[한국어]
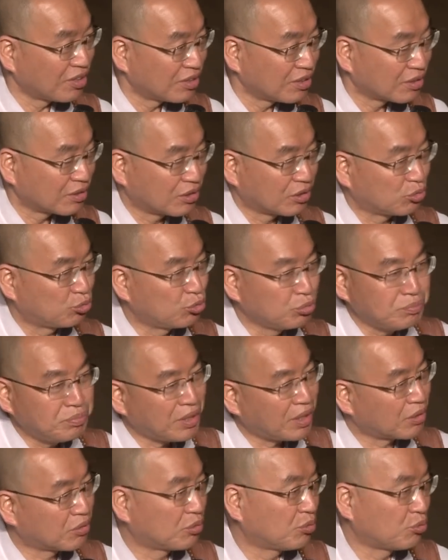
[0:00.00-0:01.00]
네. 그
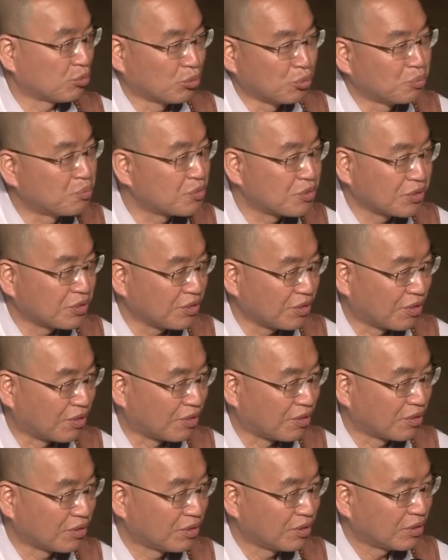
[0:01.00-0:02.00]
준비할 것도 없어요.